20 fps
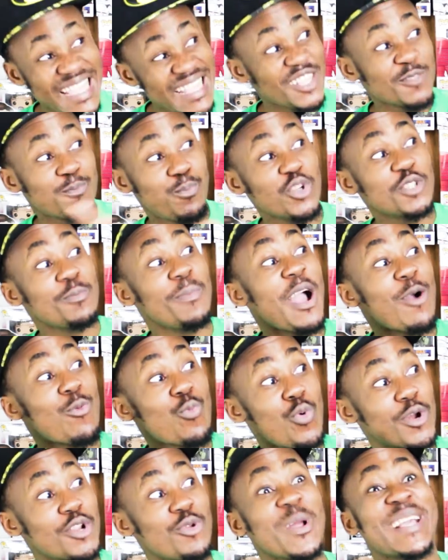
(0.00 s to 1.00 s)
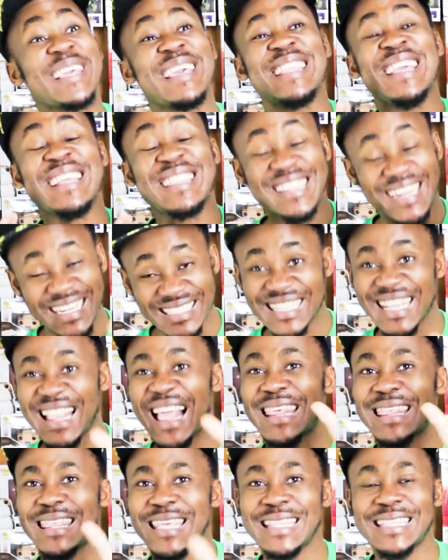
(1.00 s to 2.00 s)
y después me acuerdo de que detrás de
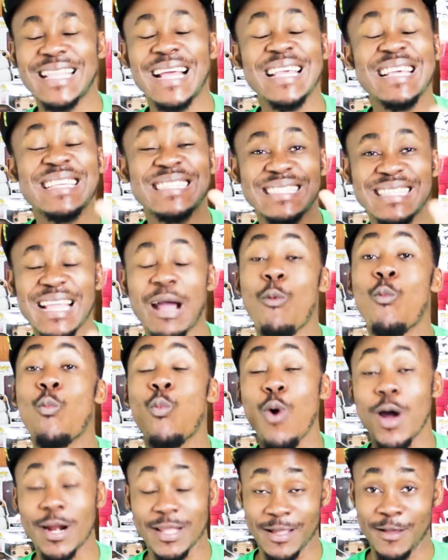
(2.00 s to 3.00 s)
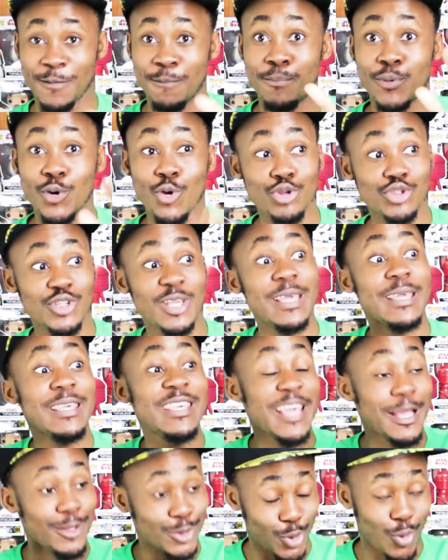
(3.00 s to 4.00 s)
la cinta está Warner Bros.
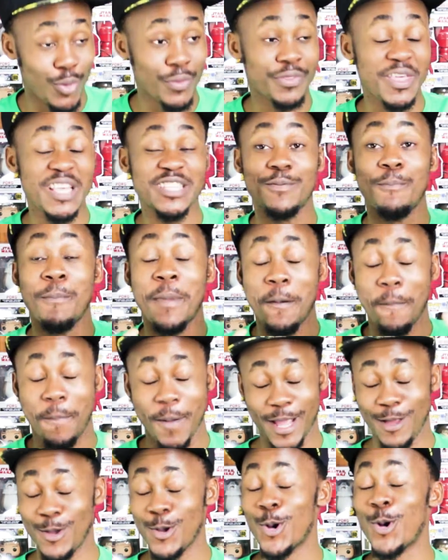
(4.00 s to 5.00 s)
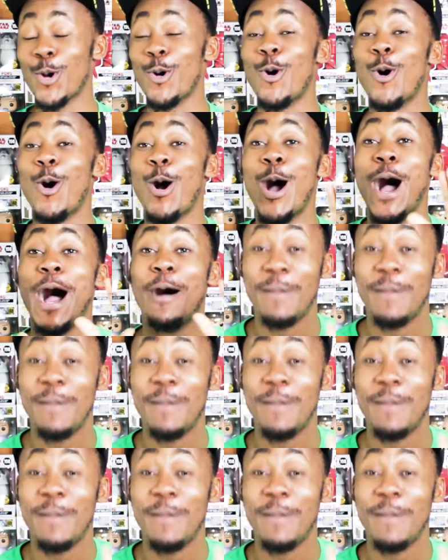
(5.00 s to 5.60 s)
y entonces me vengo